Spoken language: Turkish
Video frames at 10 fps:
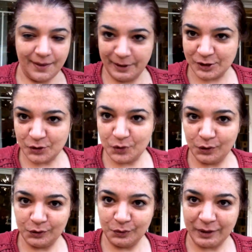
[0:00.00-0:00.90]
Ay ben şok
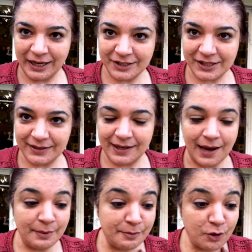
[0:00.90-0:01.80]
oldum gerçekten.
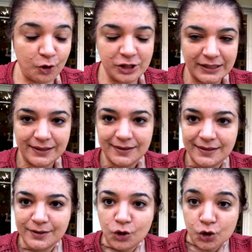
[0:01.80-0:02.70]
Ama bir görecektiniz
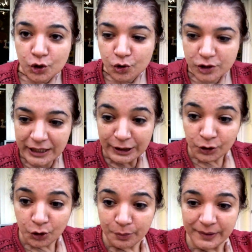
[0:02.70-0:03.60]
nasıl koşu koşu
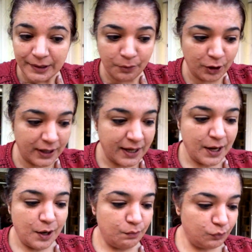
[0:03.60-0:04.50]
getiriyor bizi böyle
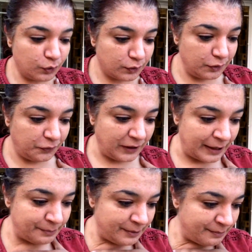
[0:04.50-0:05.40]
mutlu
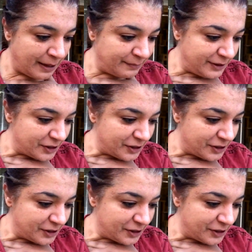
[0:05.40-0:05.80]
falan bilmem ne.